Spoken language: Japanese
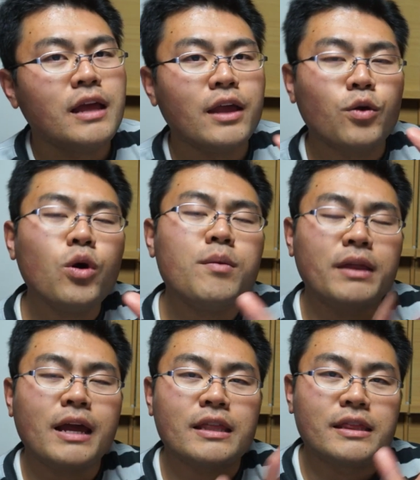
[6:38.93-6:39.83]
第5位
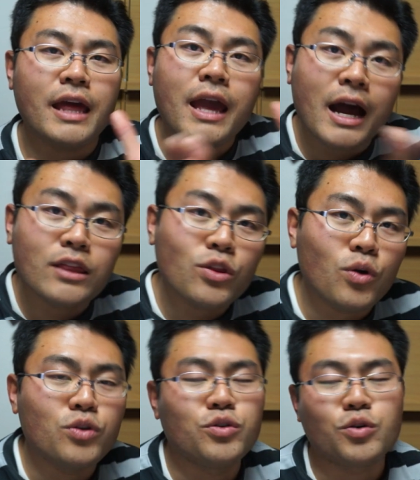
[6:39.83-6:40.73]
までが前半
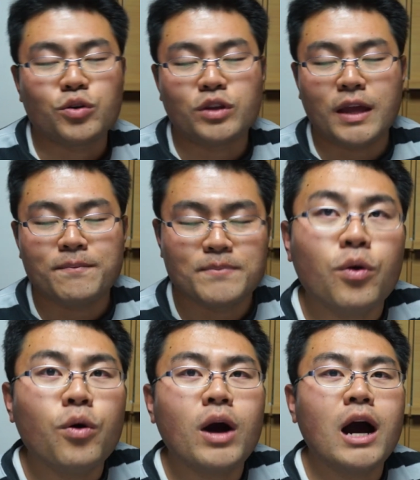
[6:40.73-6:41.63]
ということで、
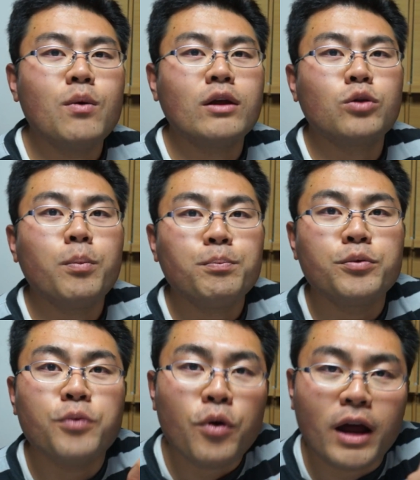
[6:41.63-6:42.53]
後半は
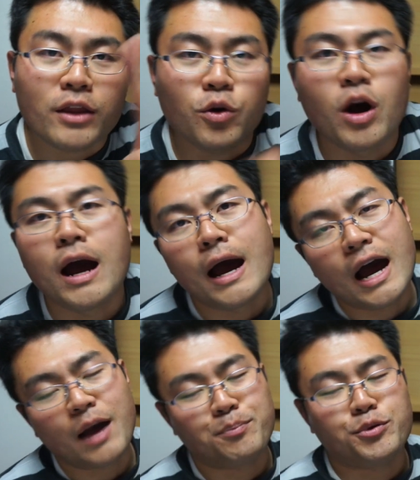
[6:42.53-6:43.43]
トップ4からの
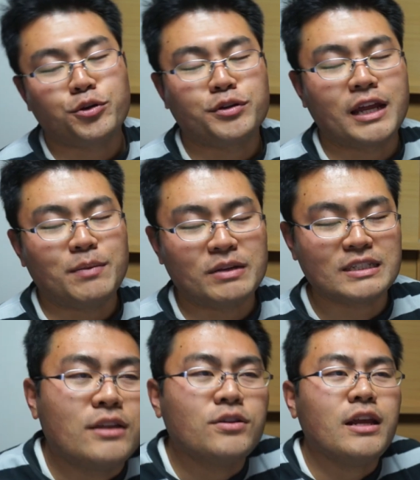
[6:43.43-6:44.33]
発表となりま
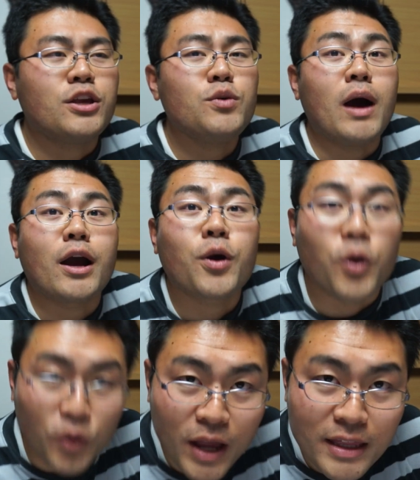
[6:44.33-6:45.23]
す。それでは今日は
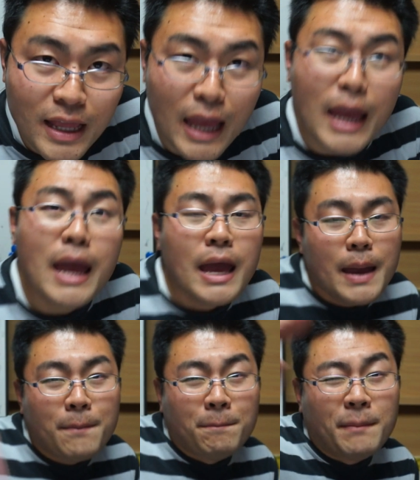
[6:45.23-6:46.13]
この辺で、
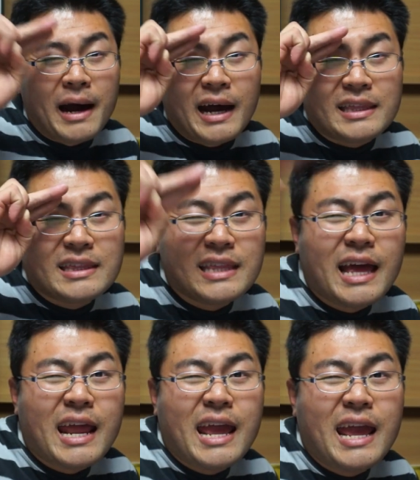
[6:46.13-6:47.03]
ま
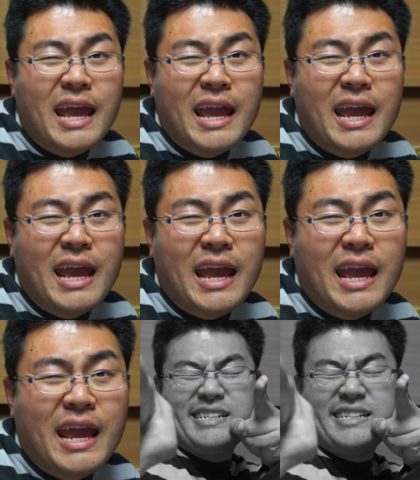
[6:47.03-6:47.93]
た
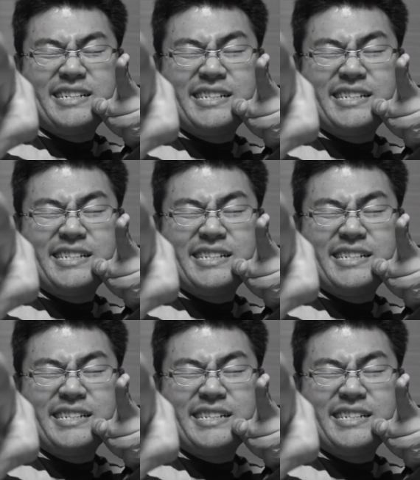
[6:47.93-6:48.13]
ねー